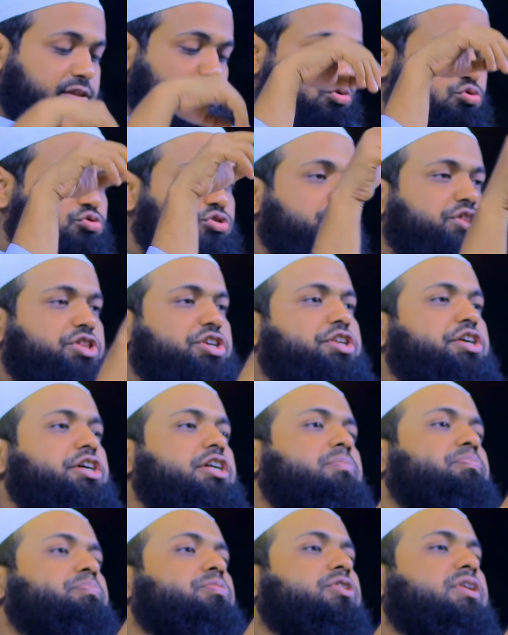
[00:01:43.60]
এই দুই
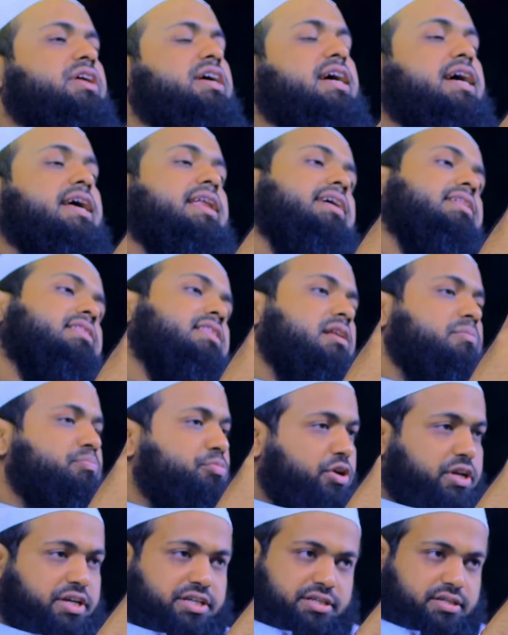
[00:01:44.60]
দিনের পরে আরেক দিন
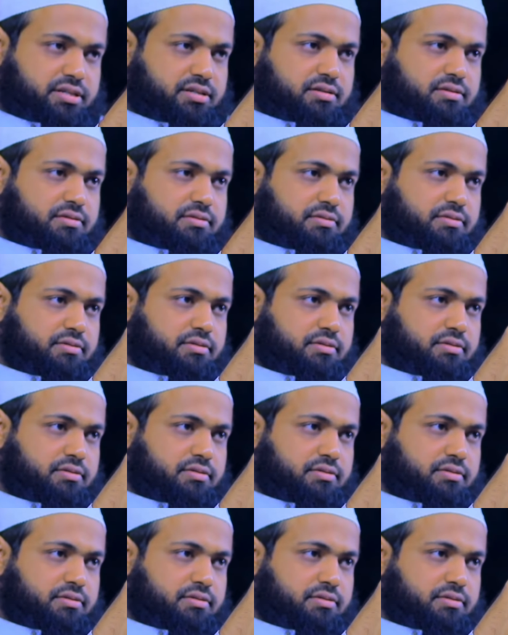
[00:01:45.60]
পড়াইছে